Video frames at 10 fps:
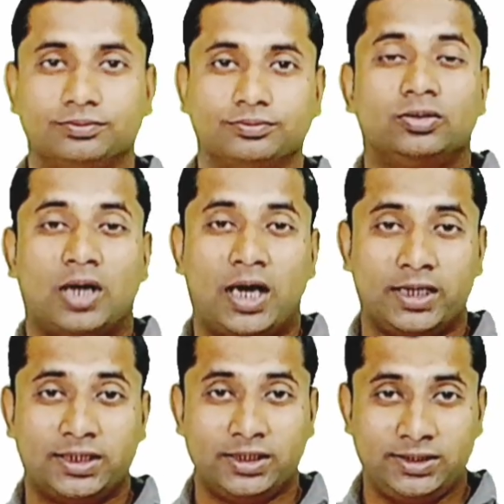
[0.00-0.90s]
तो
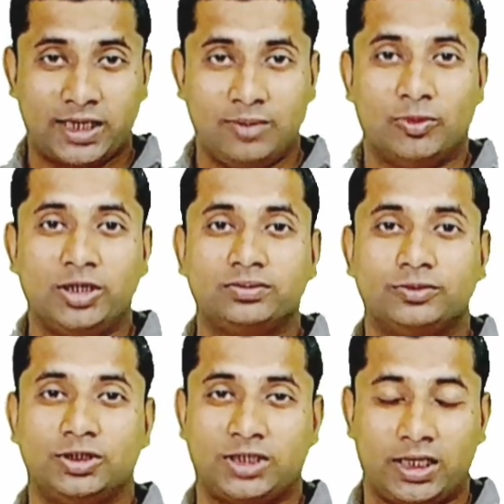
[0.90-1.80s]
आज के इस टाइम में
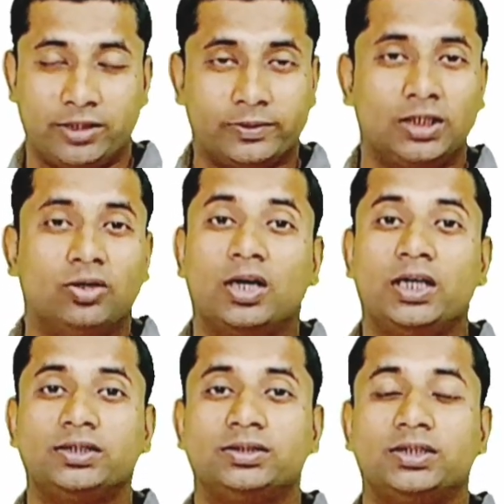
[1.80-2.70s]
स्टार्टअप का दौर है
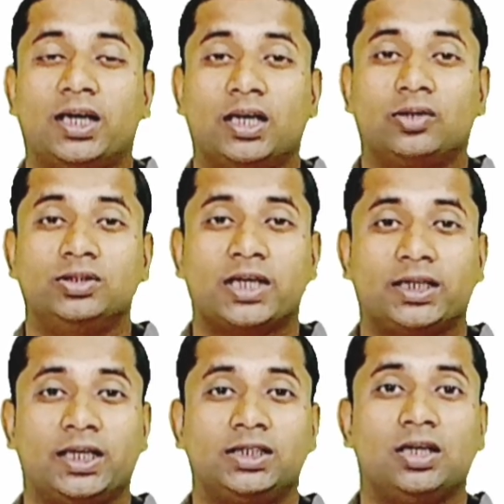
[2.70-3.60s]
जहाँ हर कोई चाहता है कि